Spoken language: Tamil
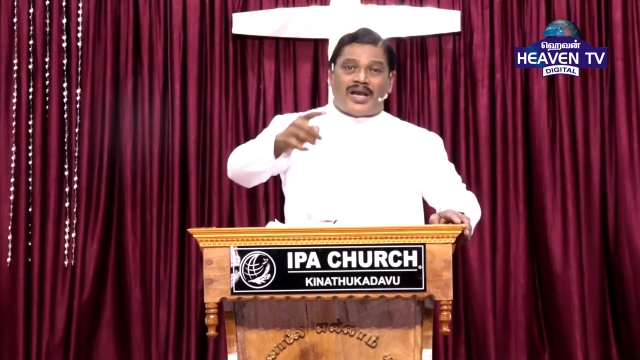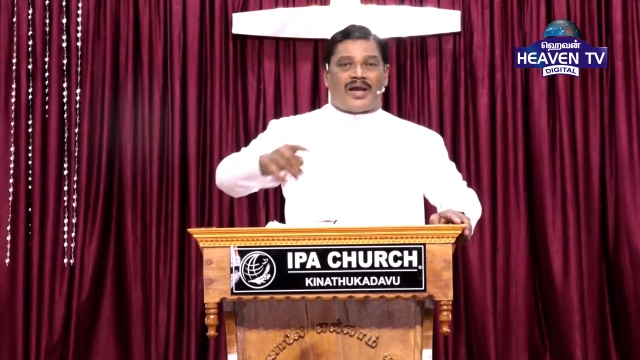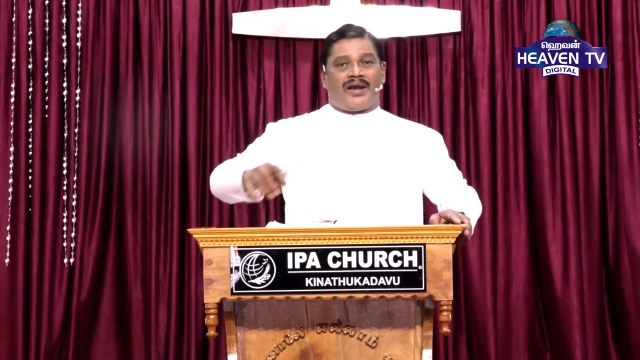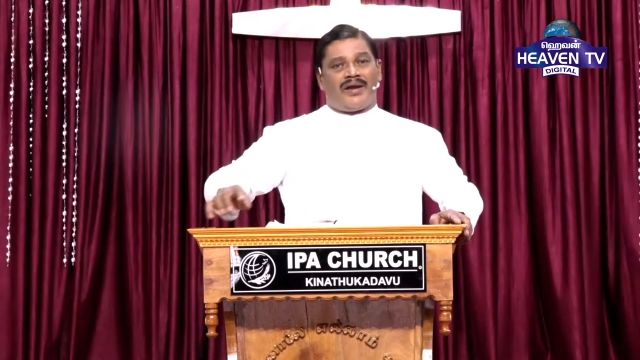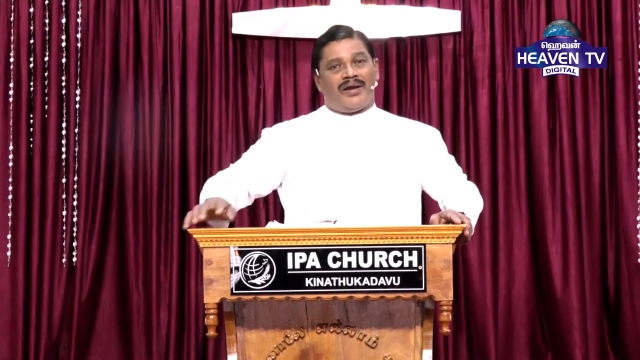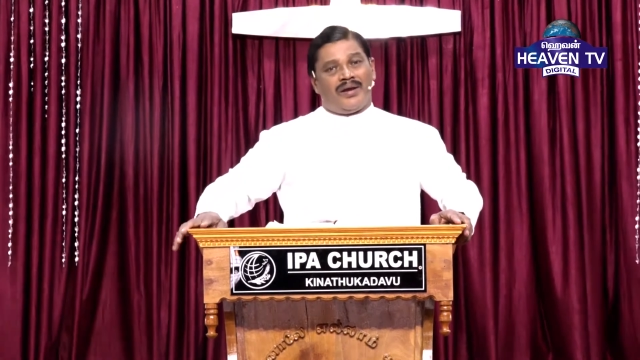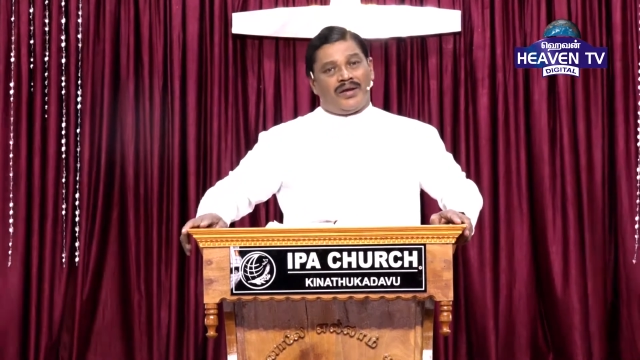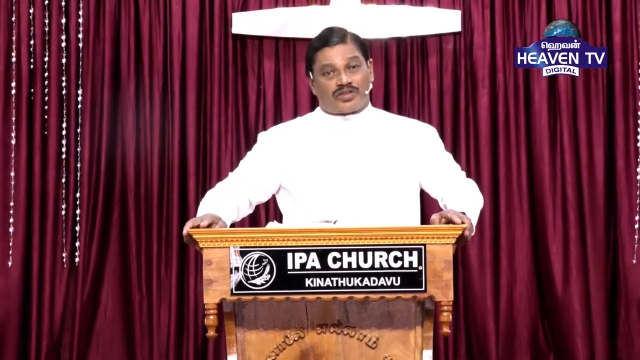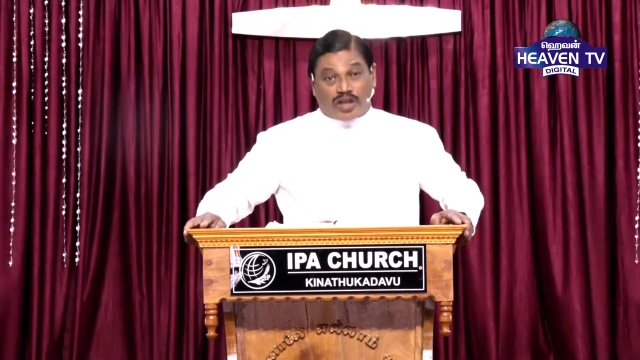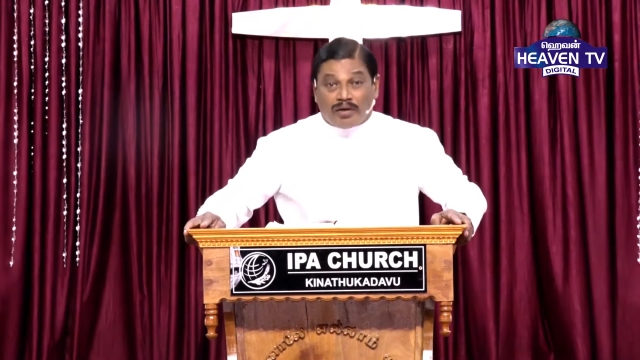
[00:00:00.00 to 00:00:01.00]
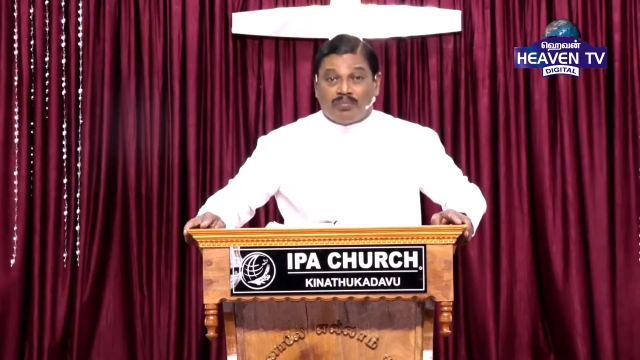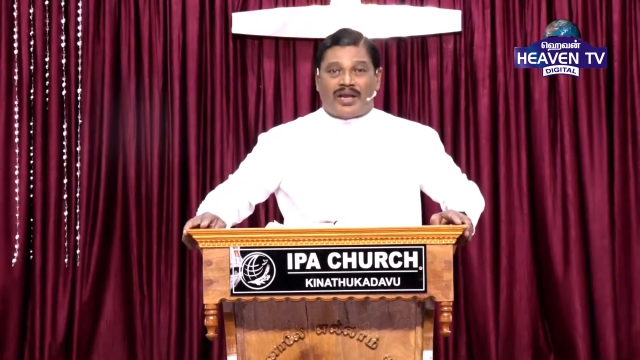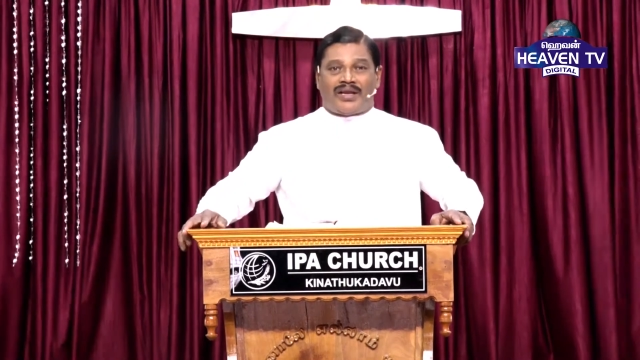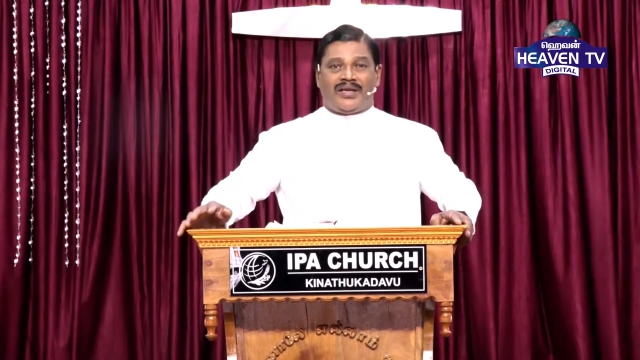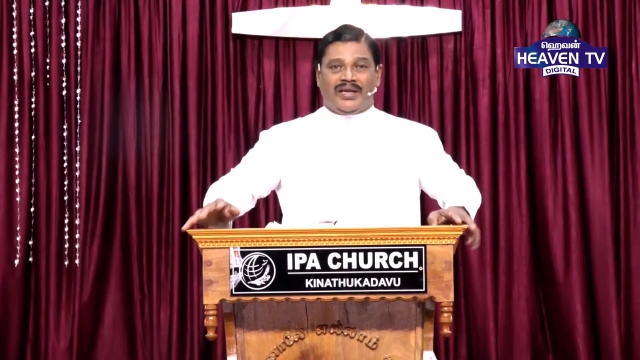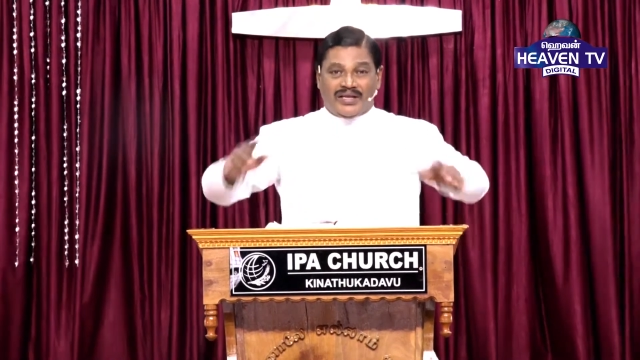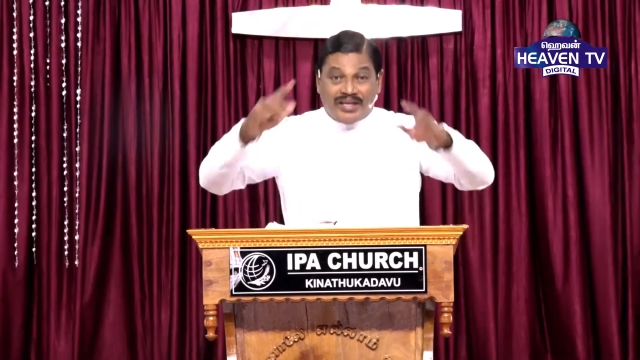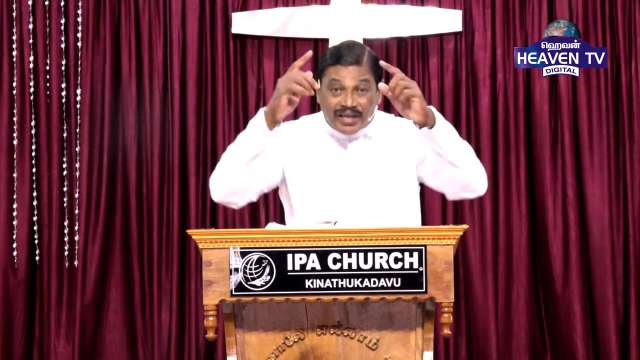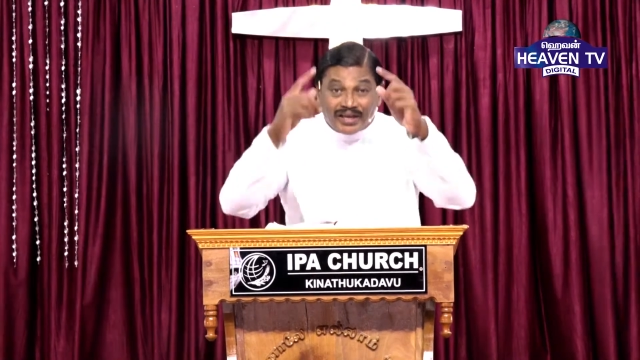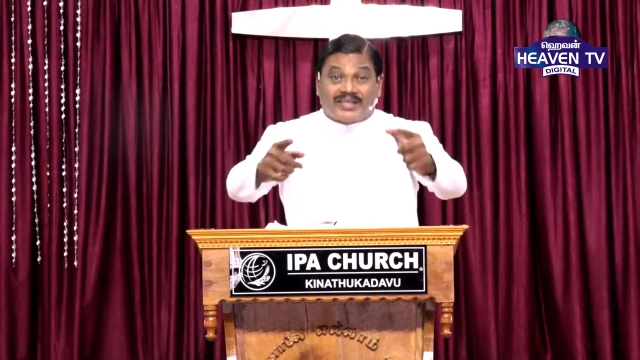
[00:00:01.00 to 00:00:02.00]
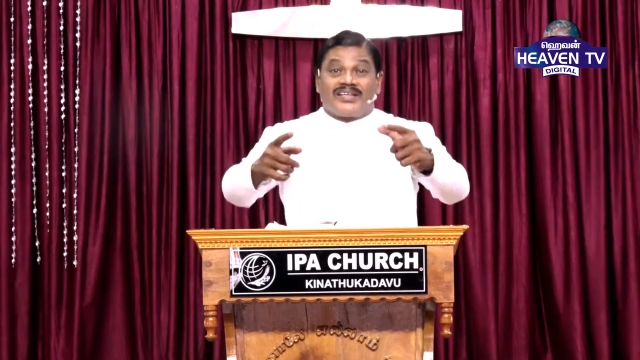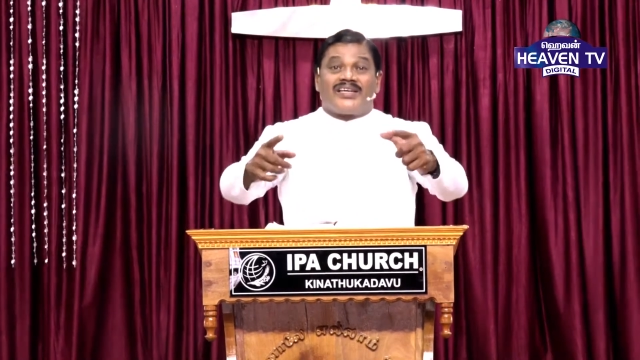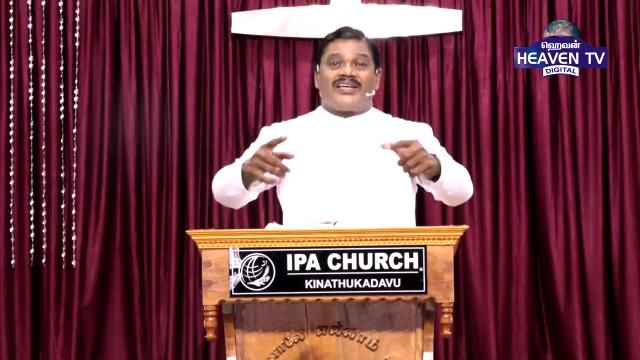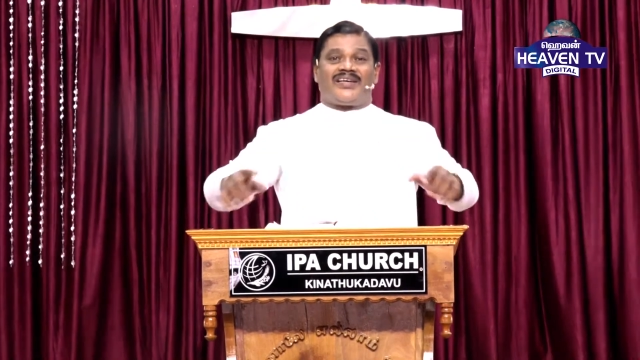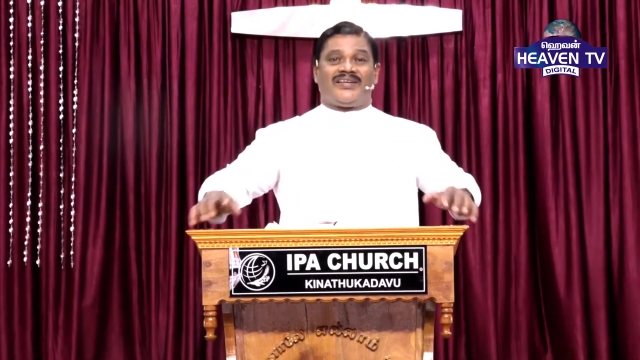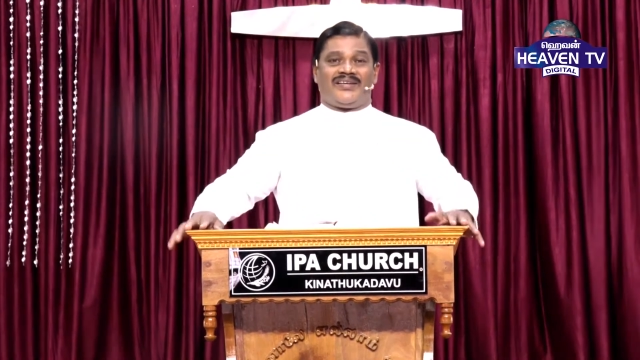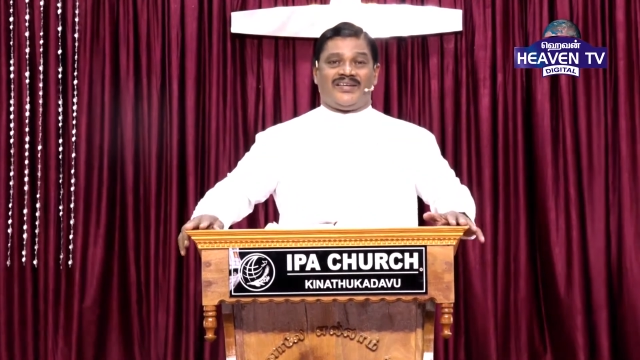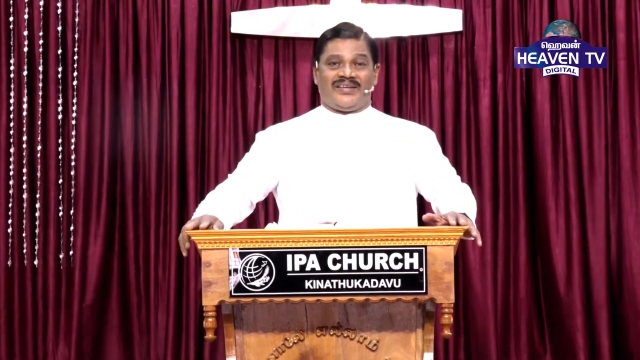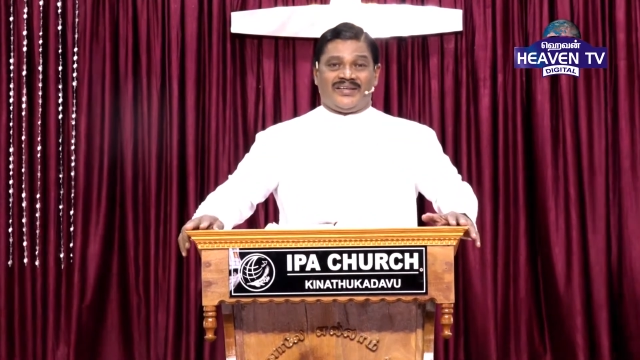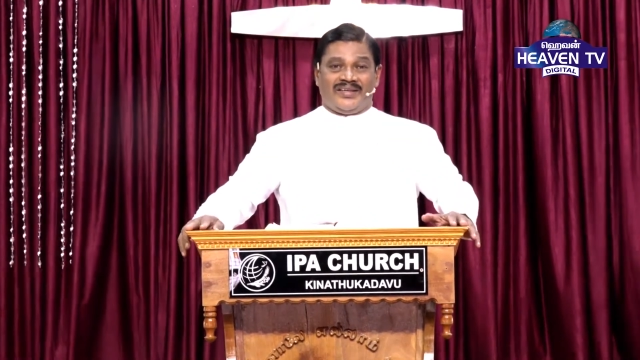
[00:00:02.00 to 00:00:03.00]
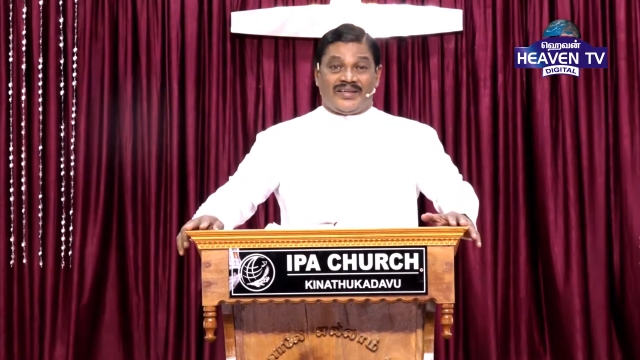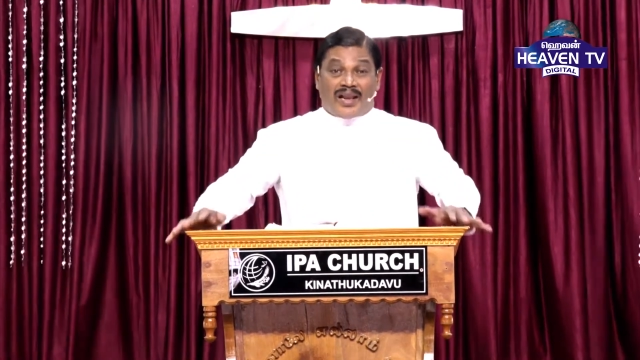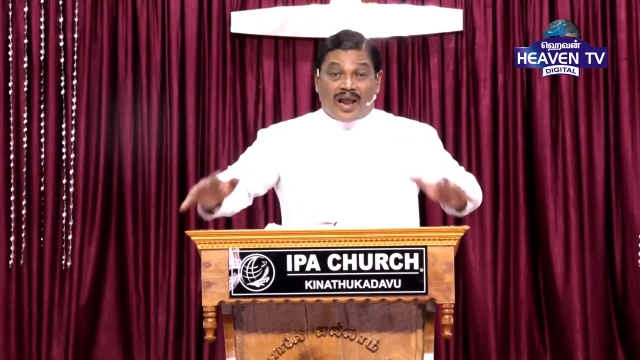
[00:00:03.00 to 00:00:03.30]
மகா பெரிய தன்மை இருக்குது